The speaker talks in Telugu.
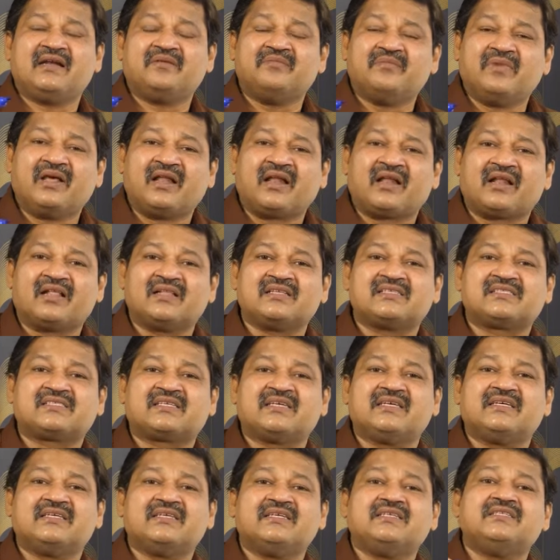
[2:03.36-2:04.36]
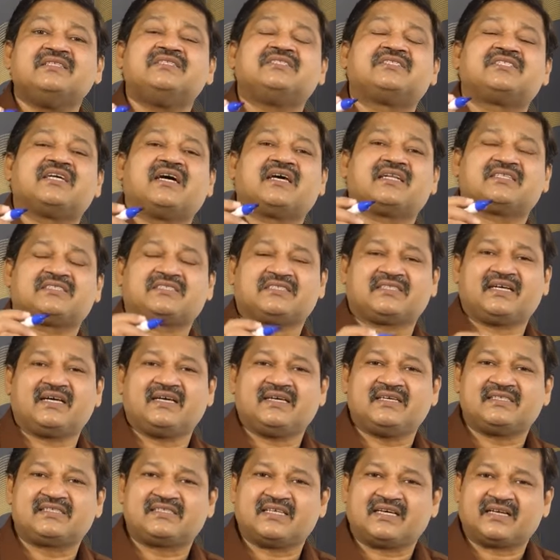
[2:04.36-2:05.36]
అండ్ మినరల్స్కి ఇన్ఛార్జ్గా
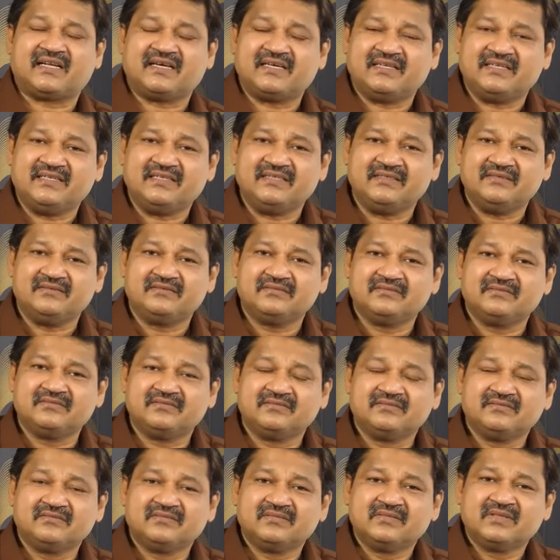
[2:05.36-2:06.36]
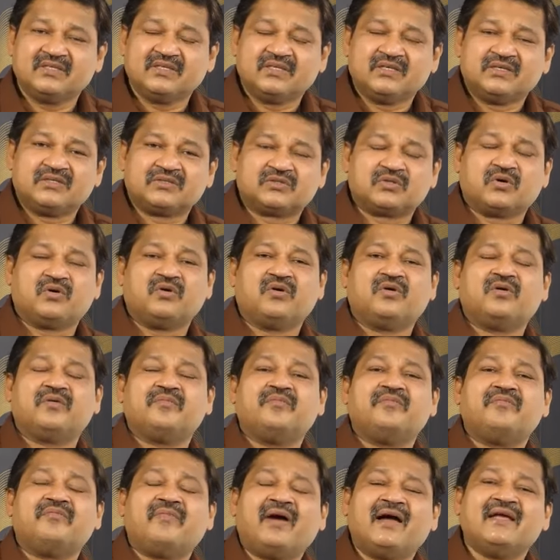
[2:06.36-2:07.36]
వేశారు ఆయన్ని సో
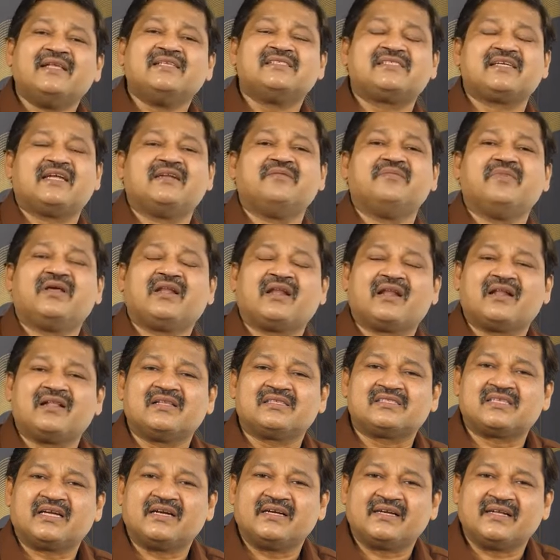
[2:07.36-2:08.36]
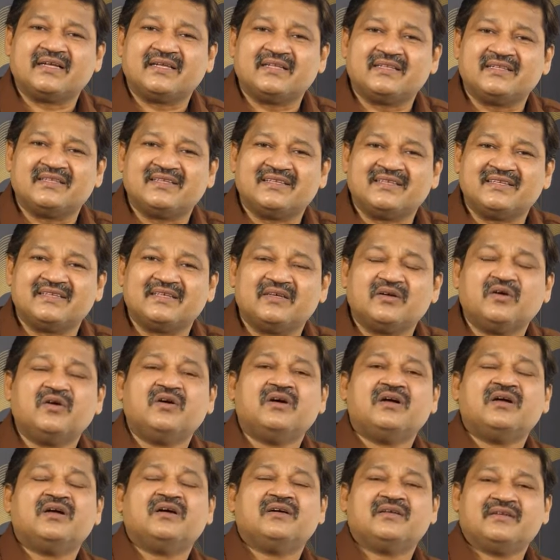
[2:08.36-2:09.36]
మైన్స్ అండ్ మినరల్స్ అంటే ఏంది
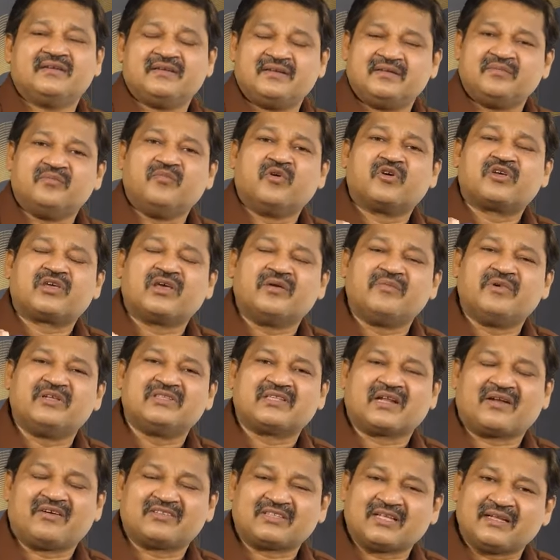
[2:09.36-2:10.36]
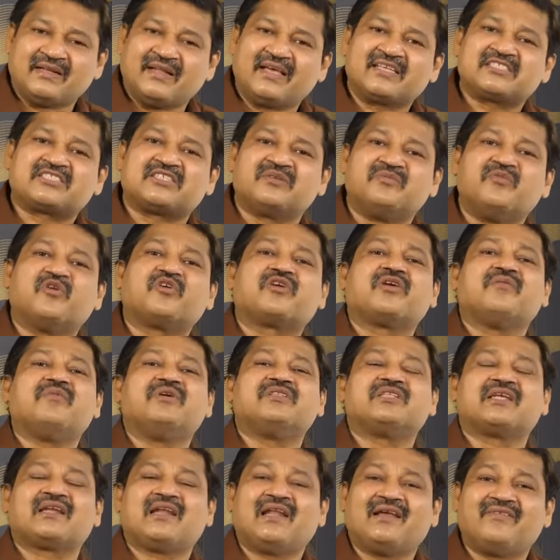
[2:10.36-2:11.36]
ముఖ్యమంత్రి తర్వాత నెక్స్ట్
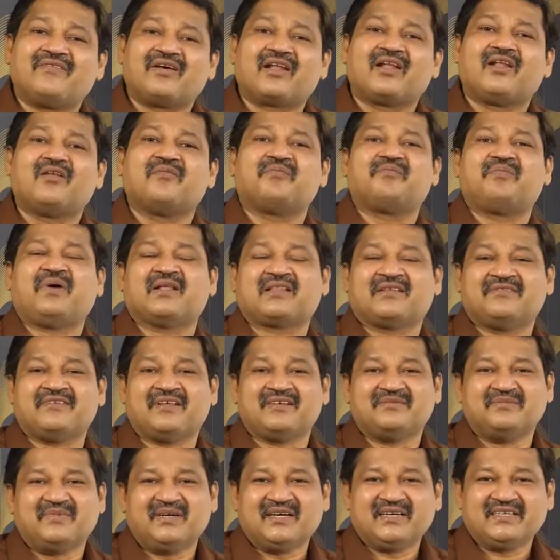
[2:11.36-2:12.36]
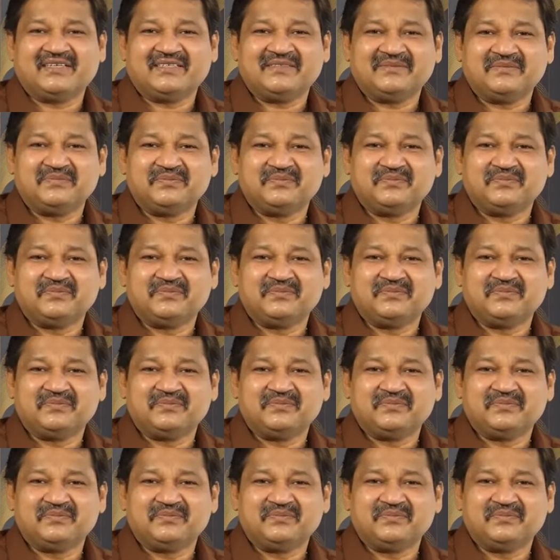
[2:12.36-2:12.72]
ముఖ్యమంత్రి లెవెల్ పదవి అనమాట